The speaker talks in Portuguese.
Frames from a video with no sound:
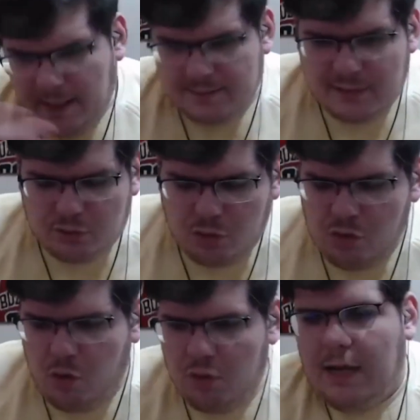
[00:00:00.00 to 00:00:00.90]
acertou
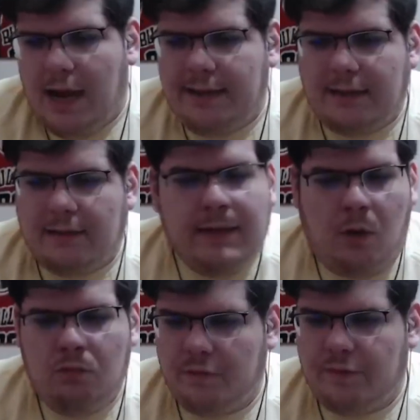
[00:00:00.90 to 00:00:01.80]
no gol. Aí ela,
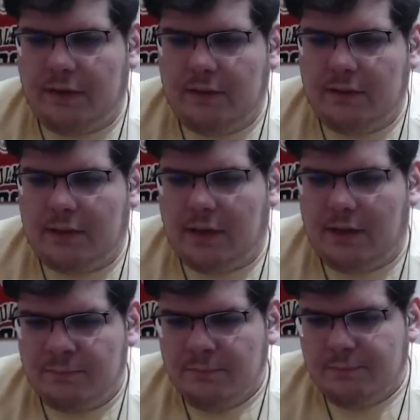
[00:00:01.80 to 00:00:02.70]
não. falei, ih,
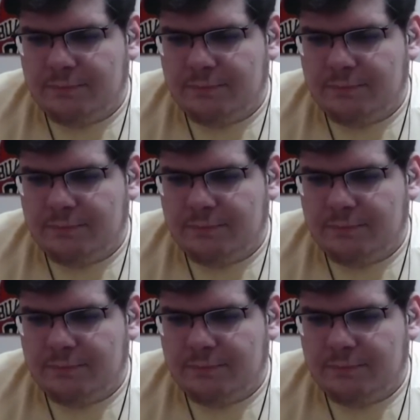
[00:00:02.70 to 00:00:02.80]
caralho.